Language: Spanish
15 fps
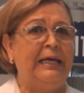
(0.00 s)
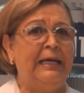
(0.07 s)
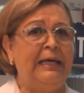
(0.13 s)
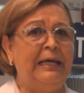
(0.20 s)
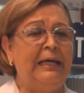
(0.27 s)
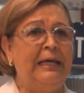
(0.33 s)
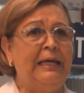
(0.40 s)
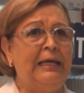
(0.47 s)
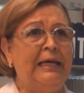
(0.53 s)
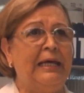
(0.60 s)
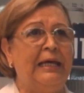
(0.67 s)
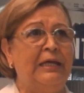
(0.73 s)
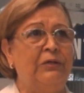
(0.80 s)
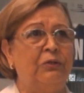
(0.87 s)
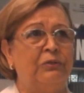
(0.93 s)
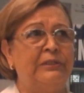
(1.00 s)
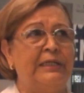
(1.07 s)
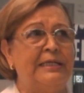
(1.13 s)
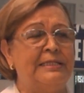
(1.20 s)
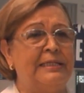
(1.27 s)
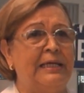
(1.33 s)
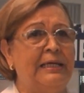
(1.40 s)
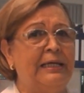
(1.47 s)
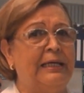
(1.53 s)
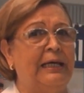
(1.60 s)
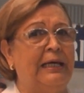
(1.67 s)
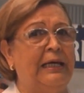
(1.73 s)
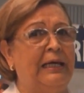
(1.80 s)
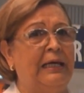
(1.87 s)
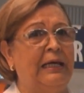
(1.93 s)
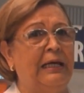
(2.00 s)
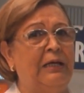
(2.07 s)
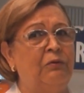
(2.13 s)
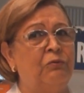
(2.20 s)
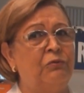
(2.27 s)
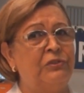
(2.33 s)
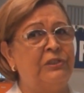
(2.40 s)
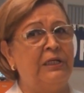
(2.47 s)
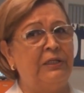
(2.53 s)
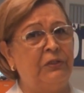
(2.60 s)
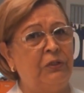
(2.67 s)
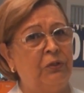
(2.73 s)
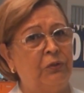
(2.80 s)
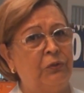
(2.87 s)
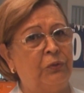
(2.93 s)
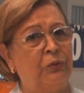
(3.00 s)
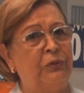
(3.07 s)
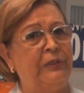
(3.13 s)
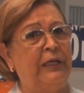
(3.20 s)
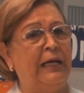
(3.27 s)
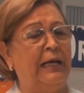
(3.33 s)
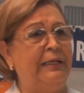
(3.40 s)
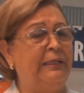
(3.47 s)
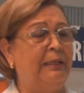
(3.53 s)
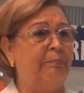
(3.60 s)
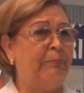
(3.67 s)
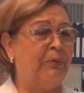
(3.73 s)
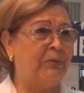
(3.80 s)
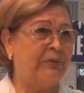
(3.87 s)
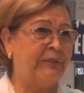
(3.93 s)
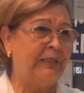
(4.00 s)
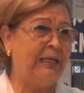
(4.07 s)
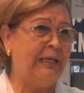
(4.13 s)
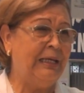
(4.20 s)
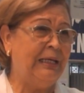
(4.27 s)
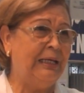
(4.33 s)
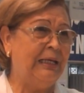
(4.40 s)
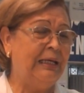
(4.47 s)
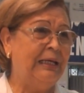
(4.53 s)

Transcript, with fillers: y ellos dicen que en un sitio donde hay deporte